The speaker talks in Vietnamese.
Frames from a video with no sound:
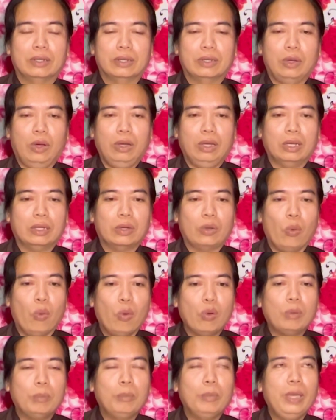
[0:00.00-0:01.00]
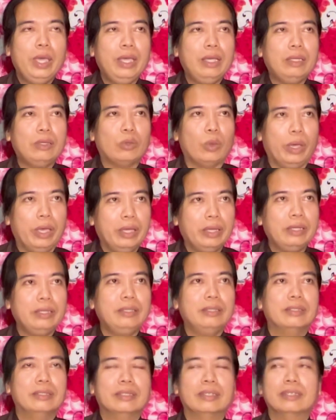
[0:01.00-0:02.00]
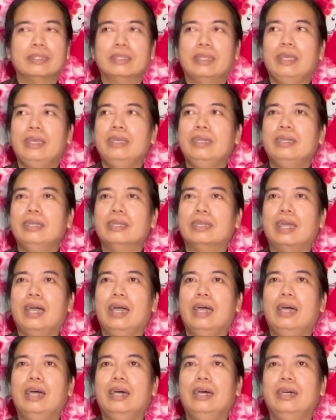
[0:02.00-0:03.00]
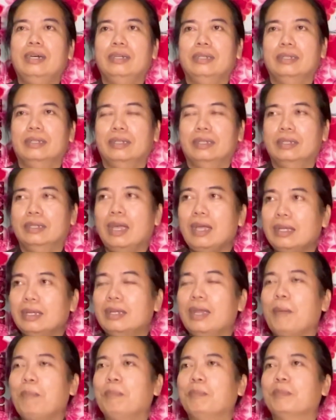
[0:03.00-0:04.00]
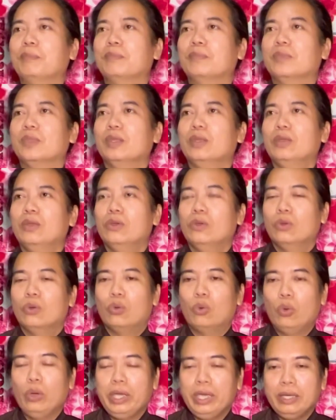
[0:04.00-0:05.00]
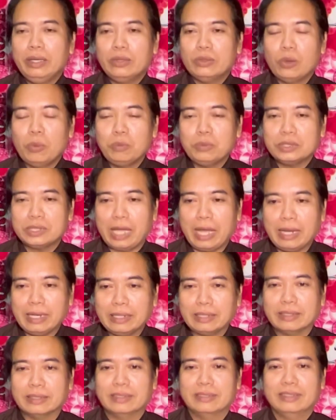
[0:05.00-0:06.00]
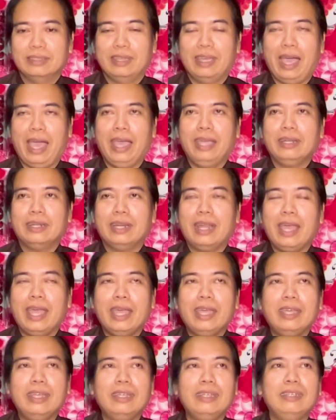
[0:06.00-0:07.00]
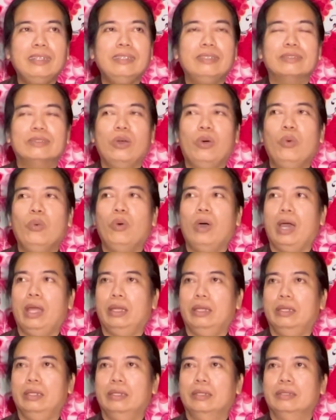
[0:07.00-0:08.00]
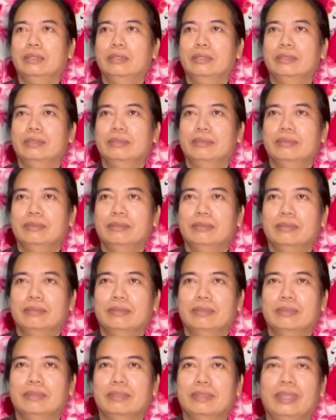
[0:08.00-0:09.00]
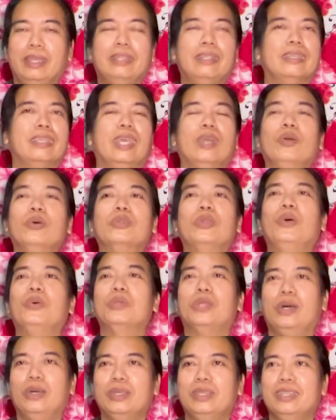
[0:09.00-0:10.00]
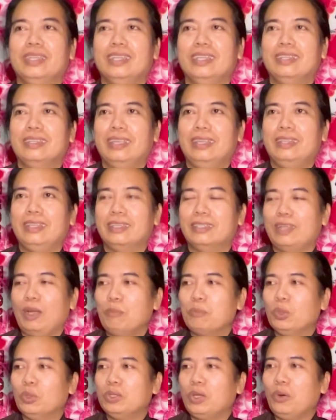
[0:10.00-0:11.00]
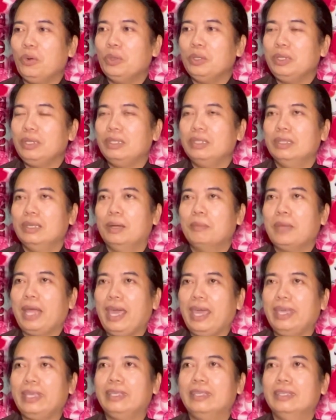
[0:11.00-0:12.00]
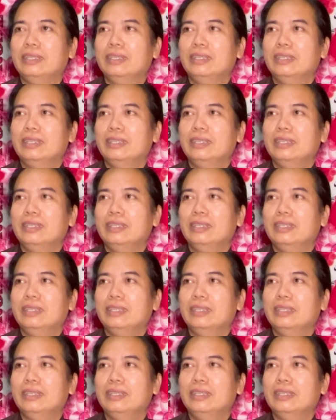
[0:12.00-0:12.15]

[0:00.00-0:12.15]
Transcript: gọi là cuộc biến chuyển thiên cơ rất gấp khuyên chúng sanh hãy ráng tu hành vậy thì chỉ có tu thôi vậy thì trong buổi tối hôm nay